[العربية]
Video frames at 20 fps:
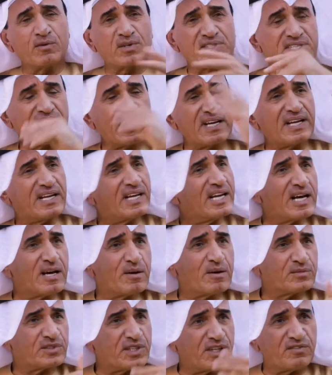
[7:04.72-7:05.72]
وسائل
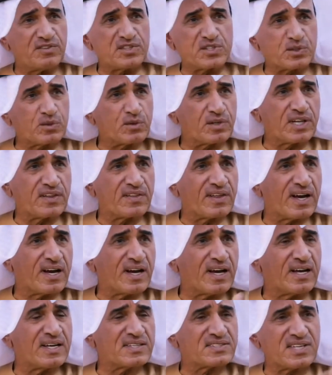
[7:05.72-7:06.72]
اعلام تلفزيون
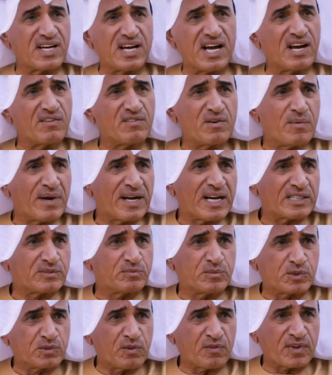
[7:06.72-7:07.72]
اذاعه صحافه ما كانت
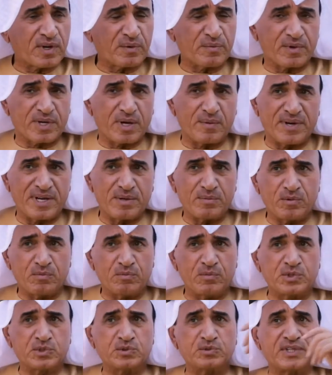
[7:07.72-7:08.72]
متوفره كما هي
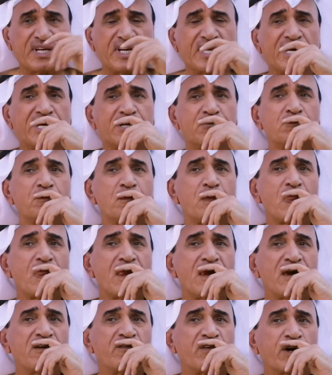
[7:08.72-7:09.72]
موجوده الان
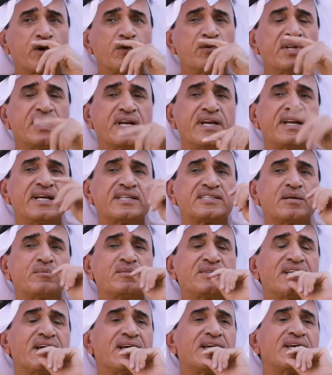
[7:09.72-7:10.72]
فكنا نحن
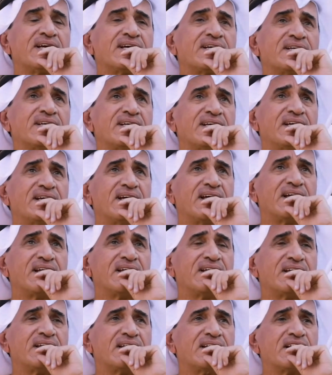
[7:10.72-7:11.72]
نعتمد على
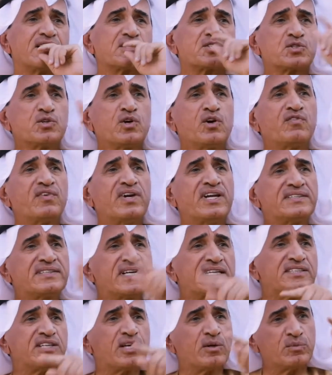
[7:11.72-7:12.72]
الصحف اللي
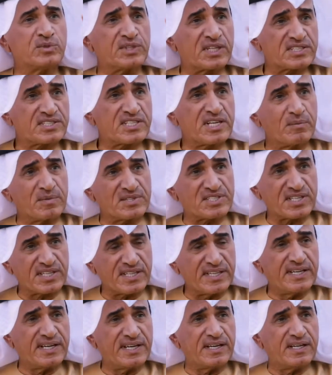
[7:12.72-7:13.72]
تاتي للمدرسين
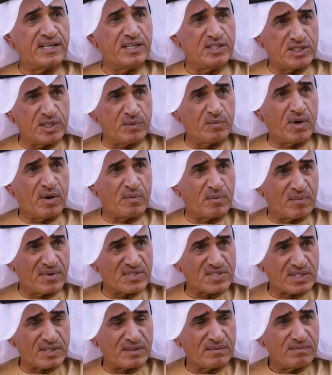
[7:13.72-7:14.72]
المصريين نعم. يجيبوها من
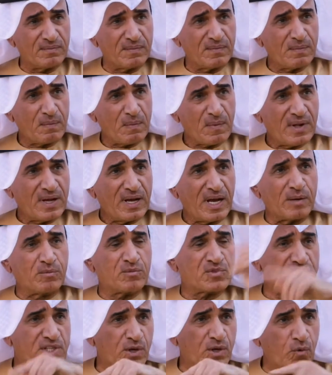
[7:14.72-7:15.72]
مصر نعم.
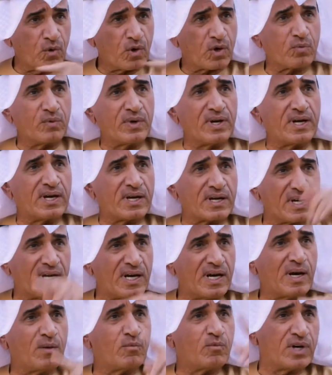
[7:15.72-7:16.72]
المصور
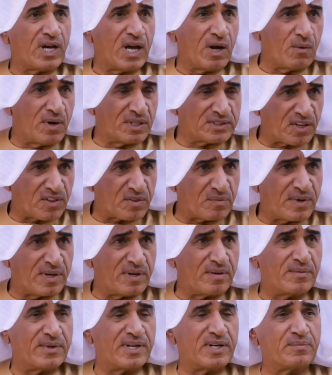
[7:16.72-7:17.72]
والاهرام والحوادث
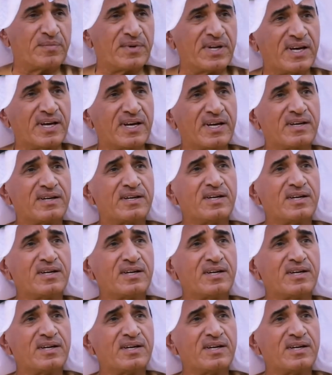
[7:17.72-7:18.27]
من من لبنان